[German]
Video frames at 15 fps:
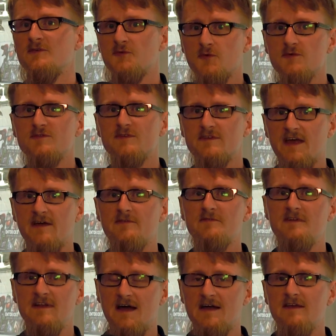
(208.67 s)
so zu
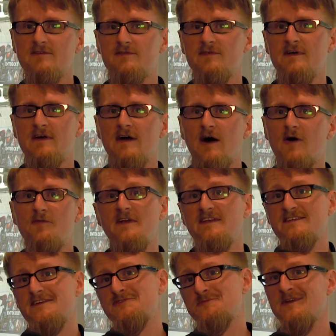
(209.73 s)
treffen, live, auch wenn
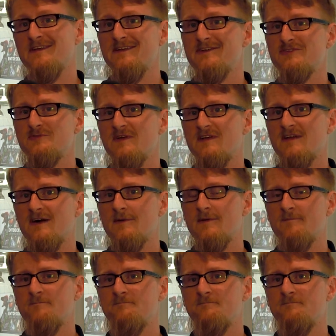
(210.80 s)
ich sein Spiel nie gespielt habe.